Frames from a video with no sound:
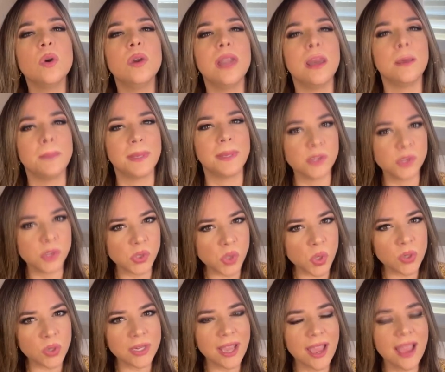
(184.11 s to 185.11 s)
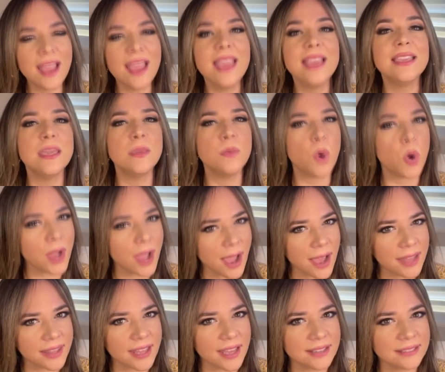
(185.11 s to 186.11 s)
con la persona
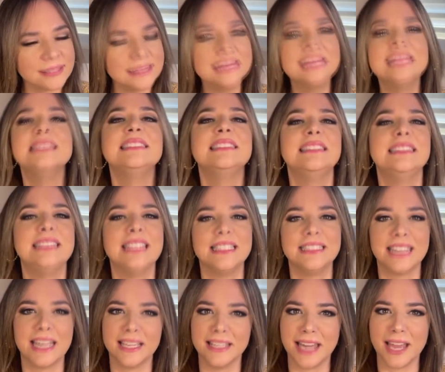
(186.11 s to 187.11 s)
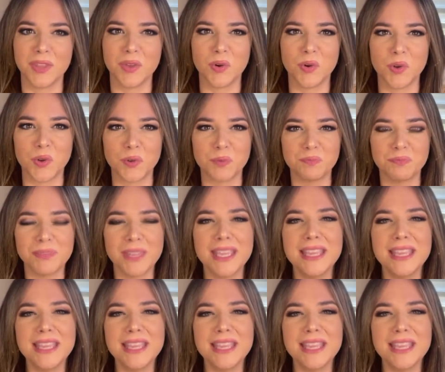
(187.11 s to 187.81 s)
equivocada te traerá dolor.